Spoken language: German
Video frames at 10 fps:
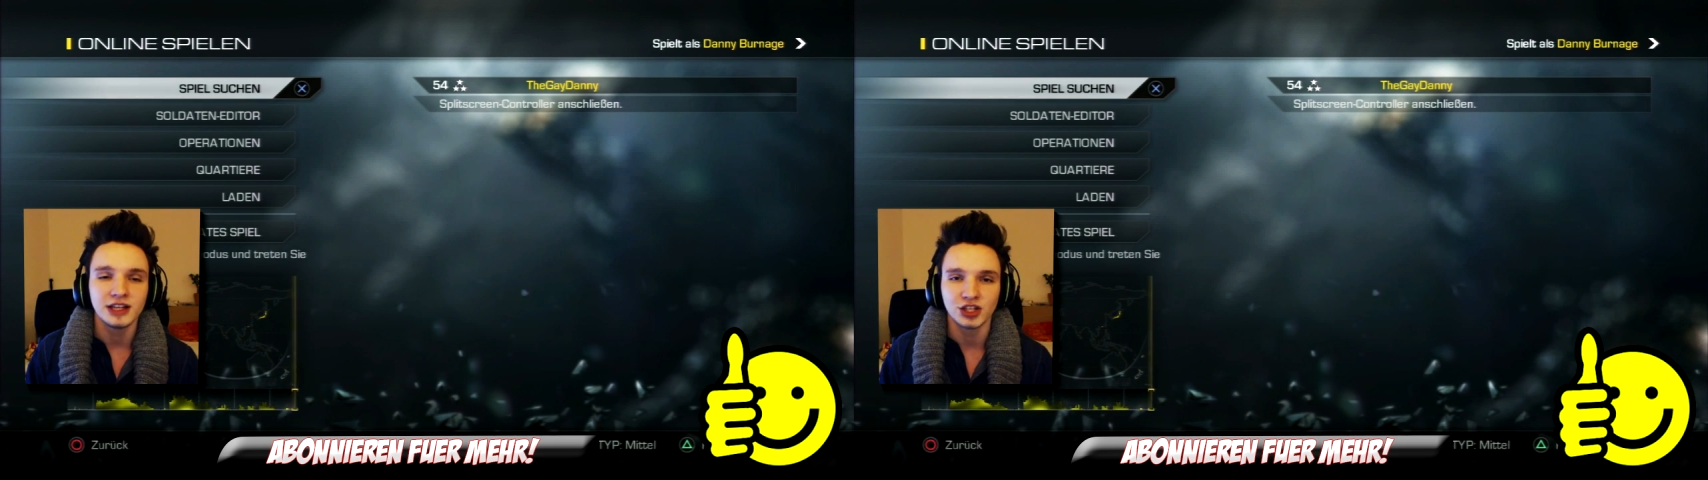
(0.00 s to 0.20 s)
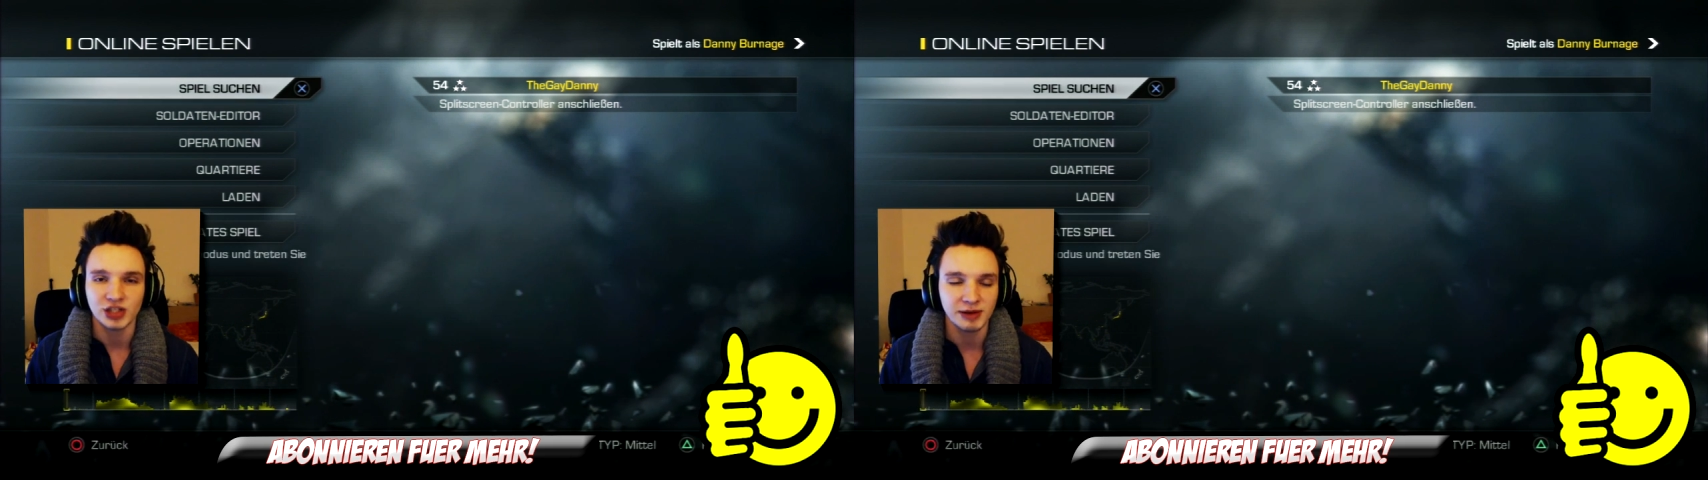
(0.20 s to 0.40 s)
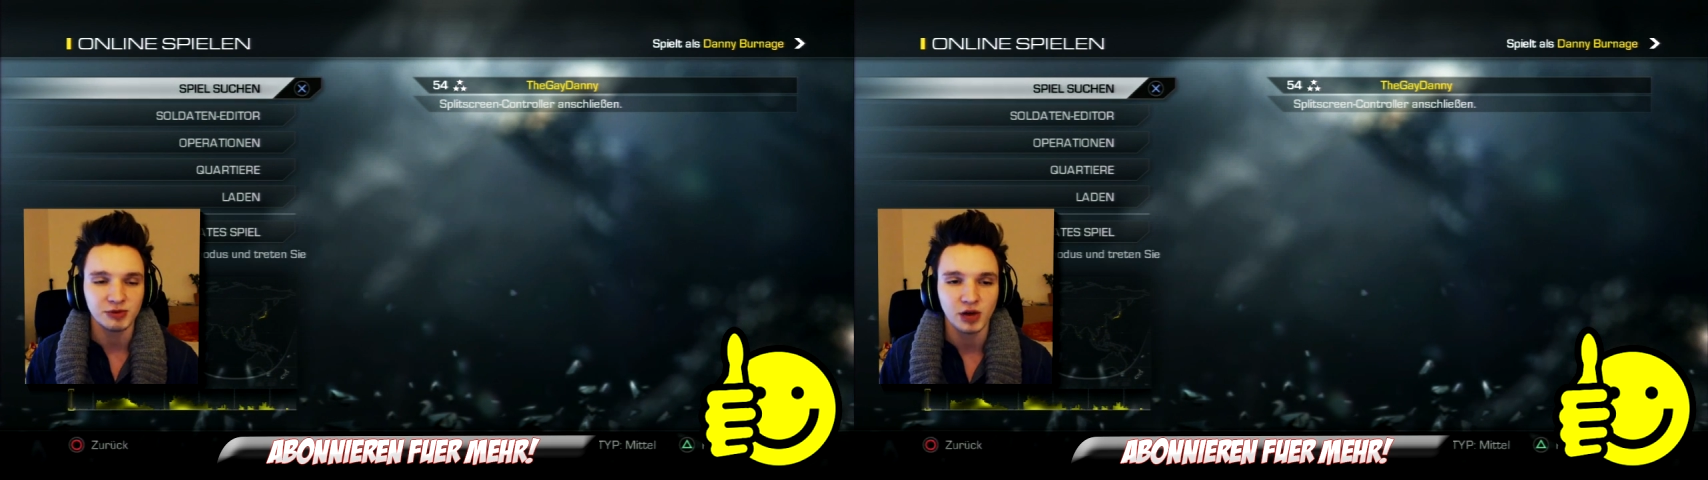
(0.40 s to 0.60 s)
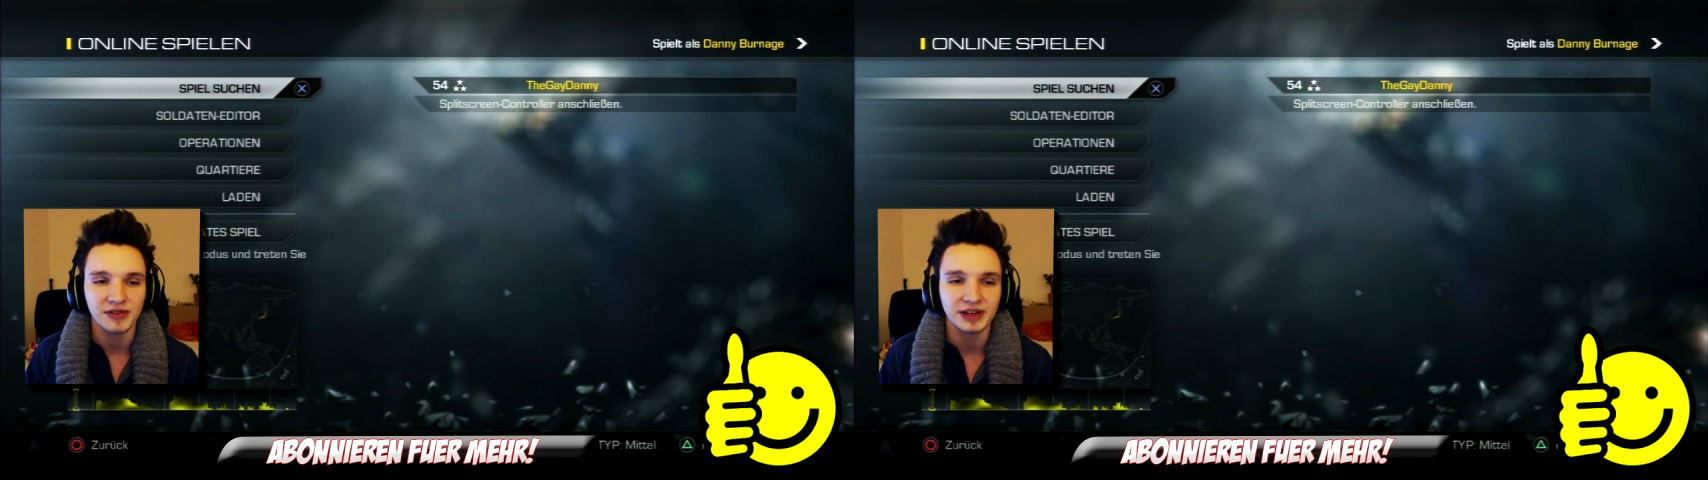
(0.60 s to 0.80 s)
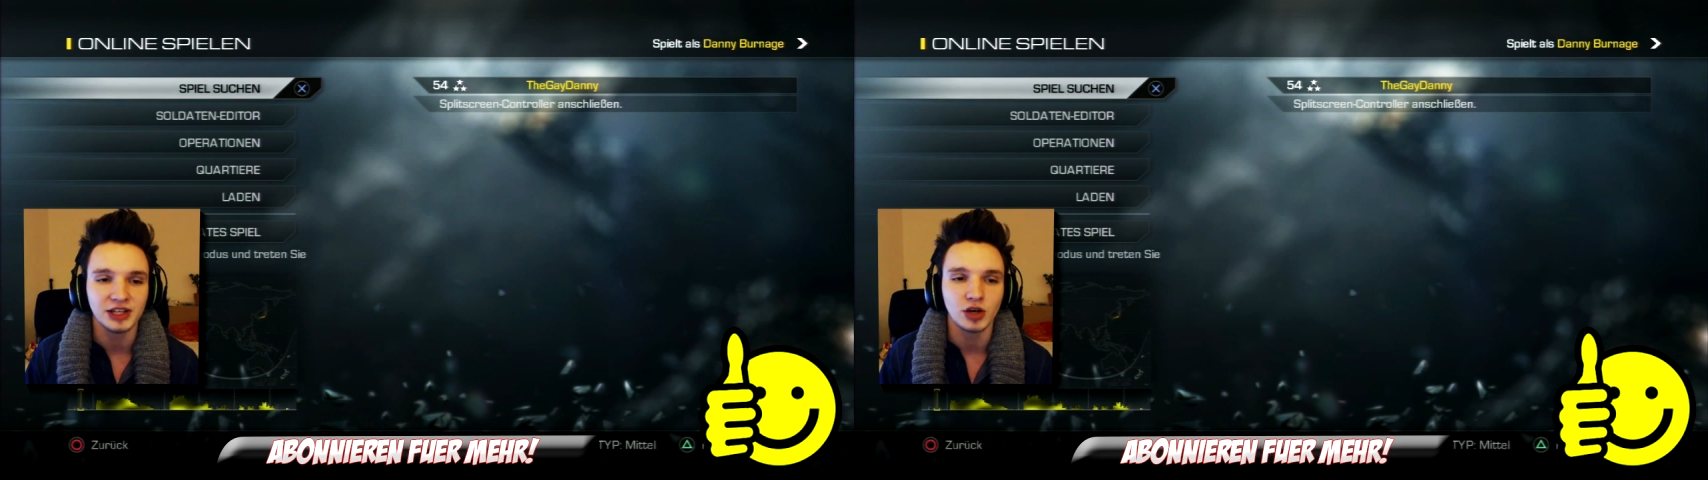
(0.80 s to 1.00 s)
dann schreibt mir doch
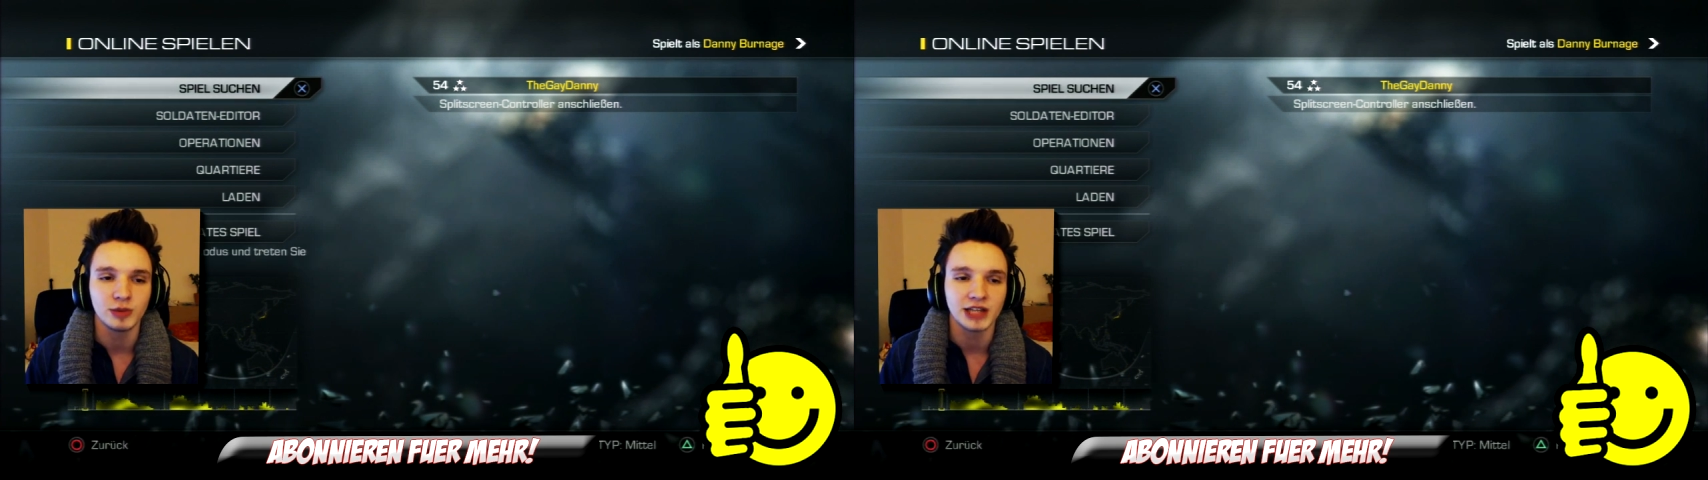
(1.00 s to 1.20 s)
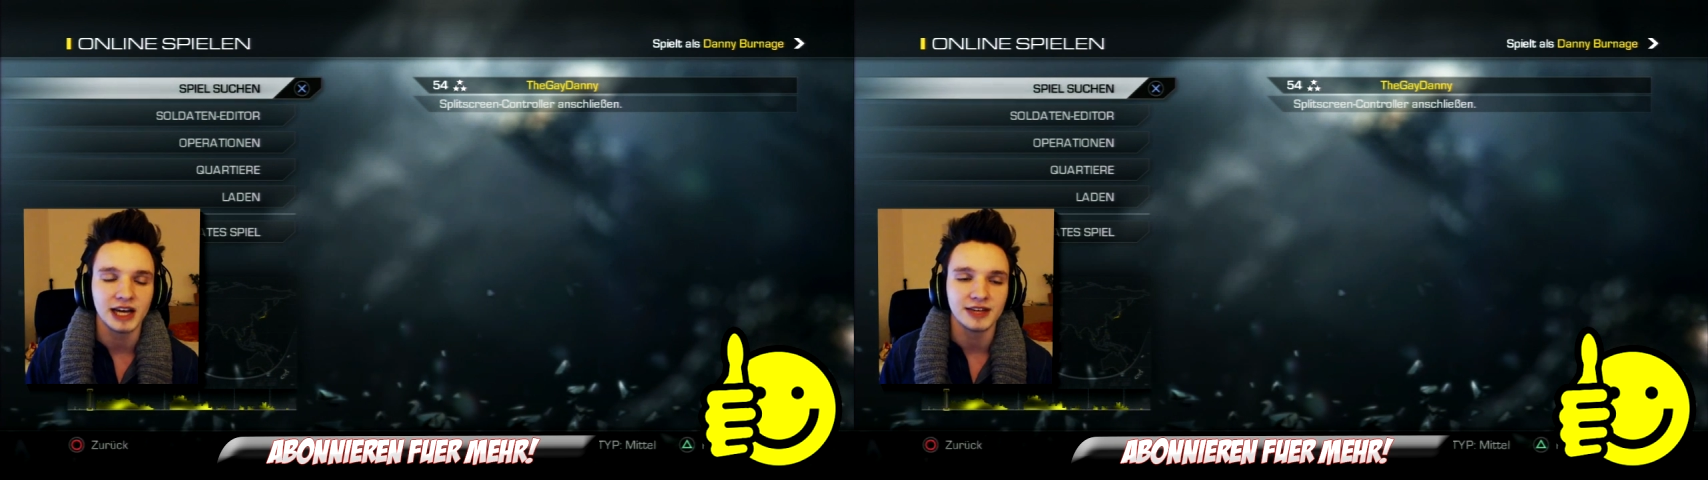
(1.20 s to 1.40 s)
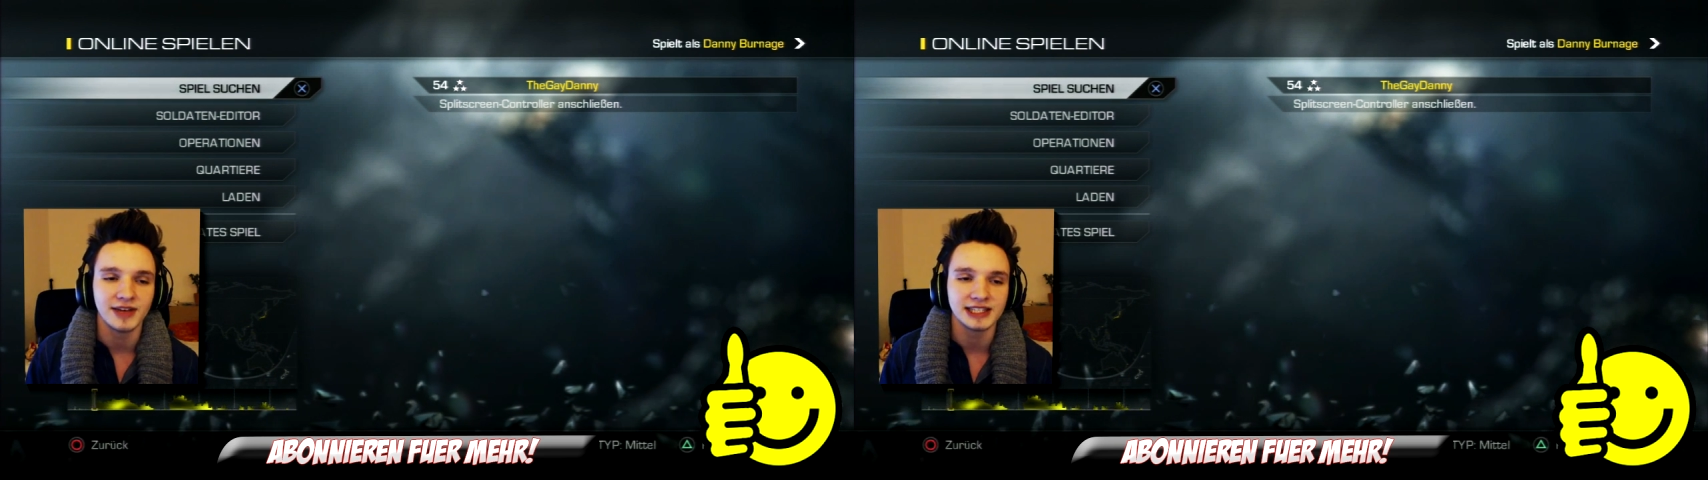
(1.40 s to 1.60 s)
einfach in die Kommentare,